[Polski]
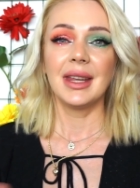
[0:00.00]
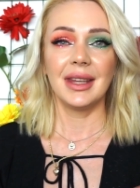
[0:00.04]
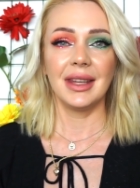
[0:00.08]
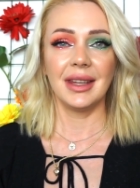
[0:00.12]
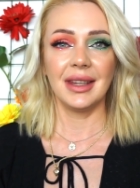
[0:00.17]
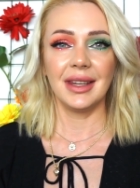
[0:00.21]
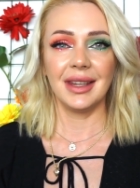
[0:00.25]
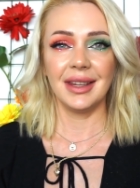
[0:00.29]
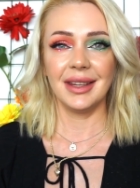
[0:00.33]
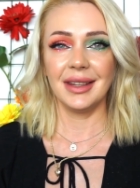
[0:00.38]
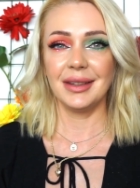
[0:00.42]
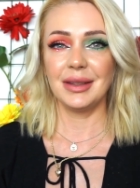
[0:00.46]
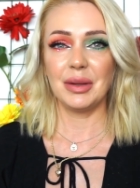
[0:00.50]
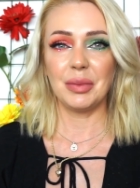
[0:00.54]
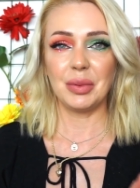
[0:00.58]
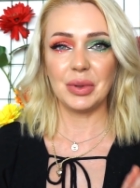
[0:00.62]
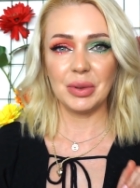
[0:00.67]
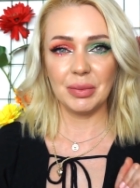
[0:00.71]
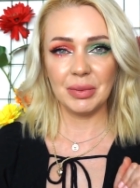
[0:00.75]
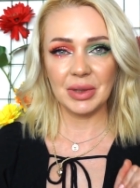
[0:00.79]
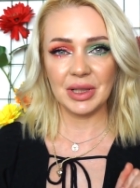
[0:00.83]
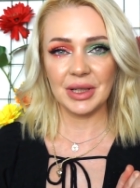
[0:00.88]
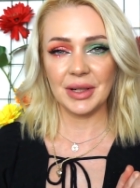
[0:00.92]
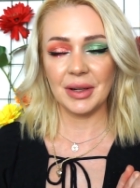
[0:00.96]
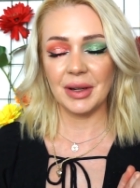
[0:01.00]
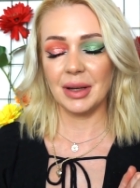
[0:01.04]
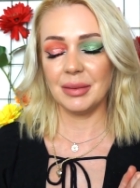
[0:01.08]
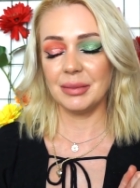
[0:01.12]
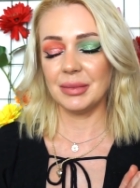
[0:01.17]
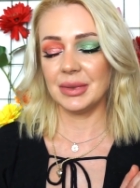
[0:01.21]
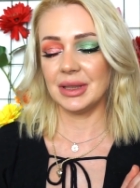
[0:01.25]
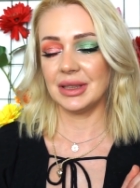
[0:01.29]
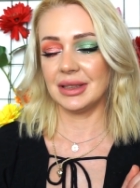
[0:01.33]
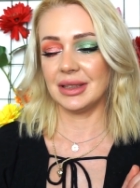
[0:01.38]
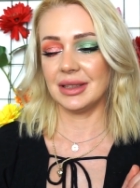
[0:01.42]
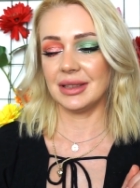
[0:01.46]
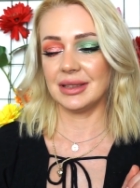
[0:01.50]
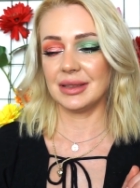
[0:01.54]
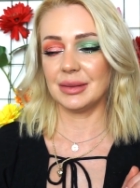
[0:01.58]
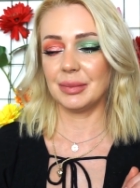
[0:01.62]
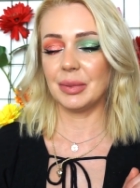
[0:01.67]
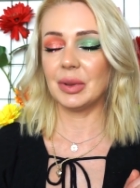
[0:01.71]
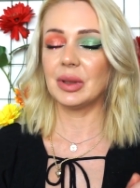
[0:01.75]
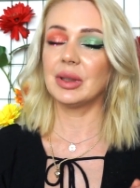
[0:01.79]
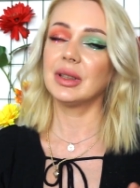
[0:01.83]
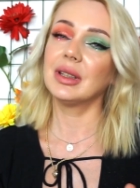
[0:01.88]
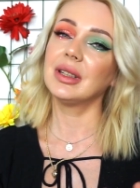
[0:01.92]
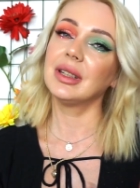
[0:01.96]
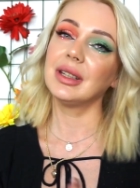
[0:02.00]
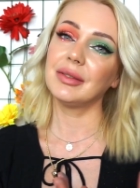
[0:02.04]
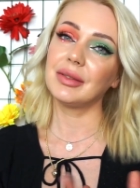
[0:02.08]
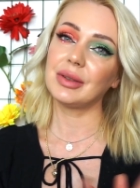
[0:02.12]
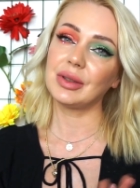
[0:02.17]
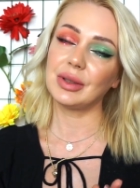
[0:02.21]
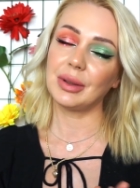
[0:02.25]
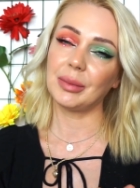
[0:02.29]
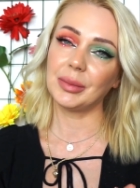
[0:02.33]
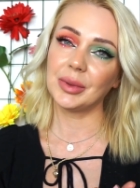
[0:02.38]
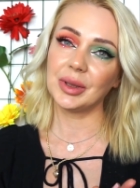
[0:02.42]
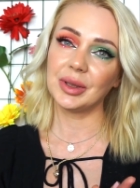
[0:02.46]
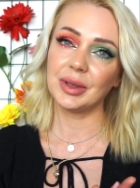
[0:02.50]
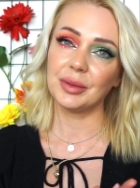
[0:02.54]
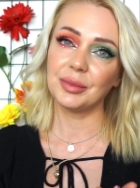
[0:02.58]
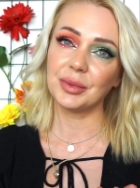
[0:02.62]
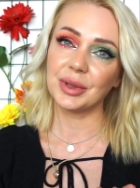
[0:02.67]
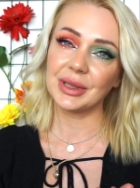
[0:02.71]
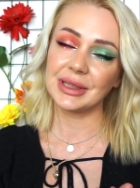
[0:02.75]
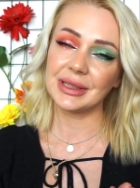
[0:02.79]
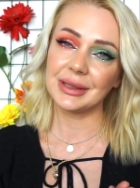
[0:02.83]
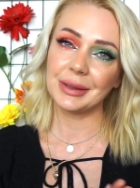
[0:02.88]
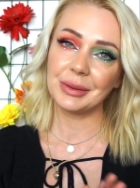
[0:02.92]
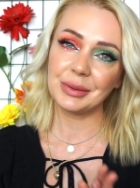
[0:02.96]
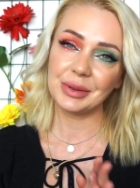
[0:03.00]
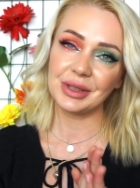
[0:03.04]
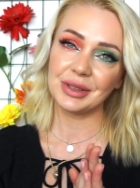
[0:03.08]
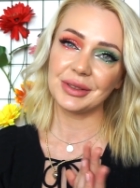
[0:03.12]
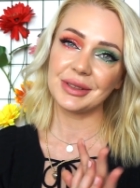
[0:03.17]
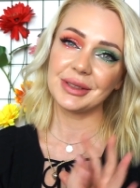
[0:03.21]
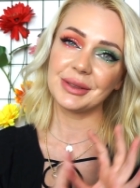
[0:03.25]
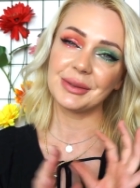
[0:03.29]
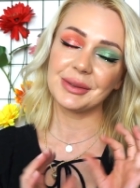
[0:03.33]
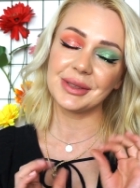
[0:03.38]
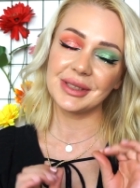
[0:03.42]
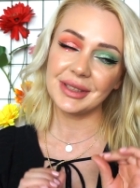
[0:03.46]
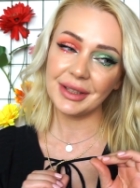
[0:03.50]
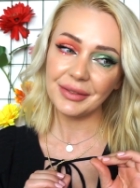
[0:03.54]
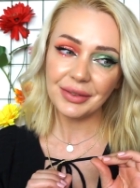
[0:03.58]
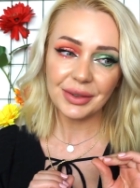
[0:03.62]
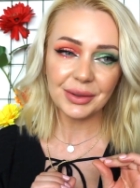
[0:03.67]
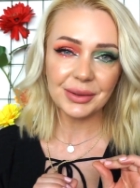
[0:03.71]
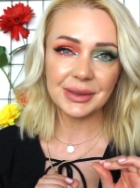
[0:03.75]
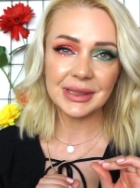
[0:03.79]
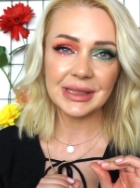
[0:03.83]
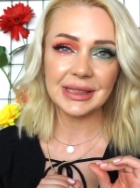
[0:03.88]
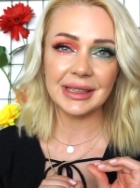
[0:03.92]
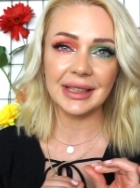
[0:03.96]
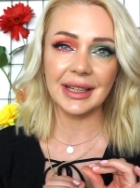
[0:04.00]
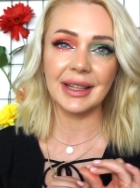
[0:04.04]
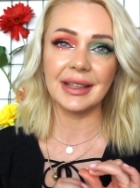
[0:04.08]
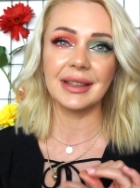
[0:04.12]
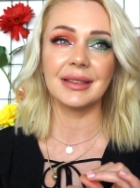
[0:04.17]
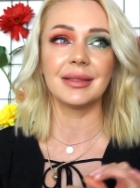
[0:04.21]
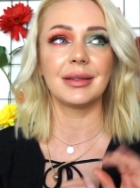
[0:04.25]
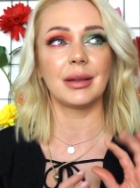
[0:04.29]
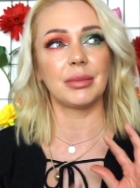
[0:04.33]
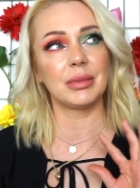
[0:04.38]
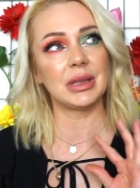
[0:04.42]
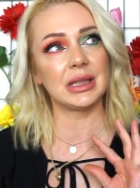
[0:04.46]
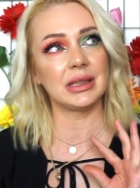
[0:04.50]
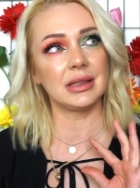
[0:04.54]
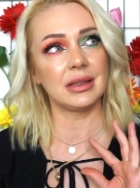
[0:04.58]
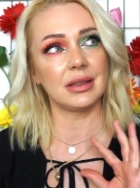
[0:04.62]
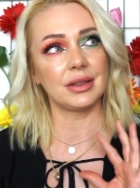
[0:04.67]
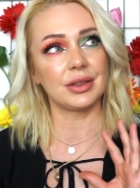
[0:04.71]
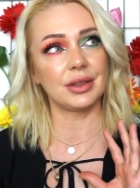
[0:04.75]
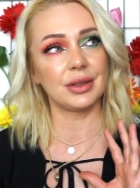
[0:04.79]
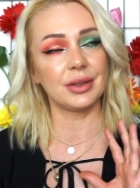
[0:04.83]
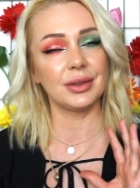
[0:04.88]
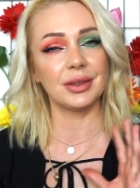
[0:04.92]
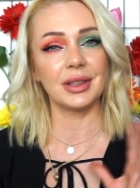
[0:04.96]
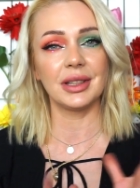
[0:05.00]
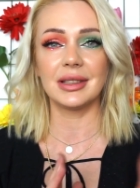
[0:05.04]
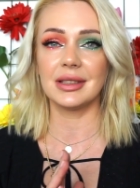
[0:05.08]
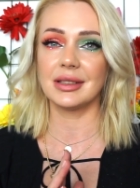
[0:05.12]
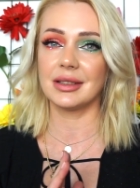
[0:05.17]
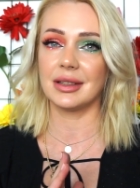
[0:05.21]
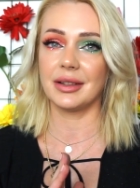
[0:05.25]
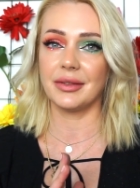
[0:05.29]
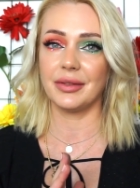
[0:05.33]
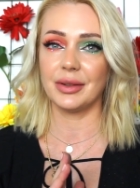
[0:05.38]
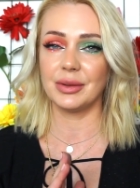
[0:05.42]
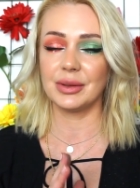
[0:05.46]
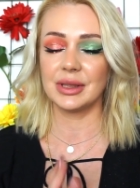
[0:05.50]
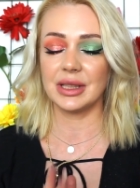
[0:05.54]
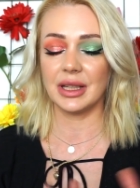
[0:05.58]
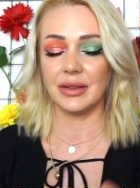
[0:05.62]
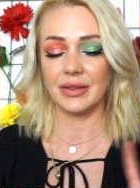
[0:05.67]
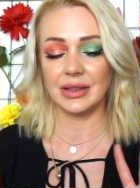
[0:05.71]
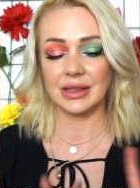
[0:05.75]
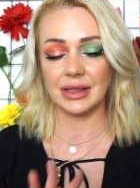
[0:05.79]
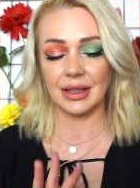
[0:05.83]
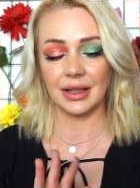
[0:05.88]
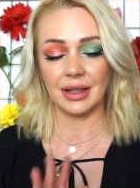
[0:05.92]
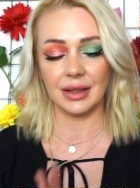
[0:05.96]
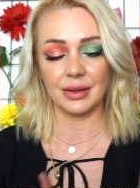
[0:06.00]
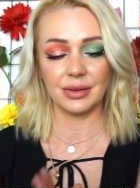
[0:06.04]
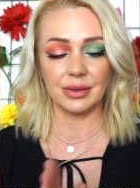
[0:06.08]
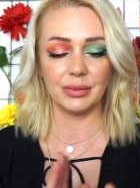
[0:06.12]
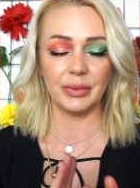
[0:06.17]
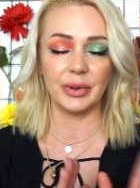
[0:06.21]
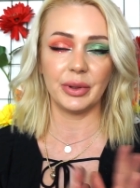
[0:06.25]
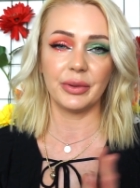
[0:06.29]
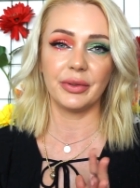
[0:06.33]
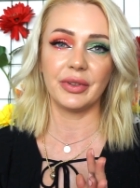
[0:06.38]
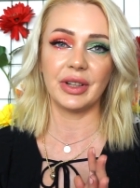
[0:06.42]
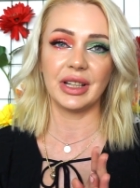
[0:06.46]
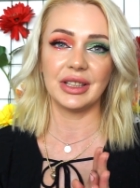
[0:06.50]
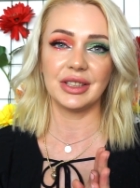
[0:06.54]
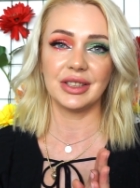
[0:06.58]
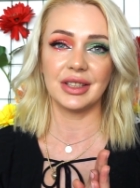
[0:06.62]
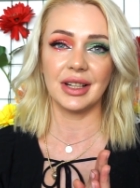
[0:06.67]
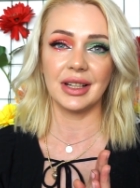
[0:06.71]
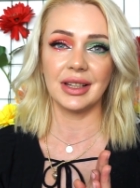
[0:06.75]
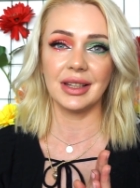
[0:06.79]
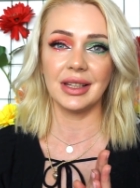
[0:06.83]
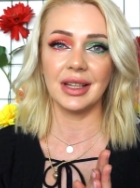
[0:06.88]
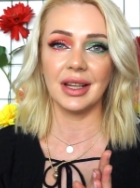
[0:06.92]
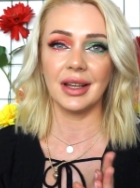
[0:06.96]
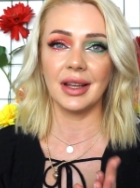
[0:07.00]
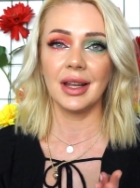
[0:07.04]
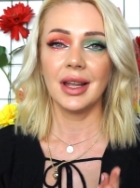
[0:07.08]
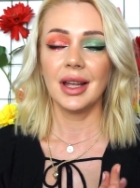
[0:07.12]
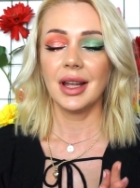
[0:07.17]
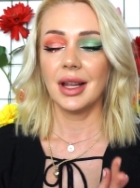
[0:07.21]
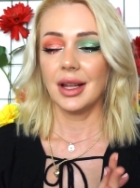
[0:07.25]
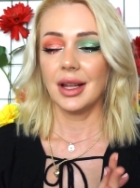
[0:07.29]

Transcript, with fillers: I nie przymierzałam tych spodni, wróciłam do domu, okazało się, że są za wąskie, tamte za szerokie, te za wąskie, więc taka rozmiarówka średnia.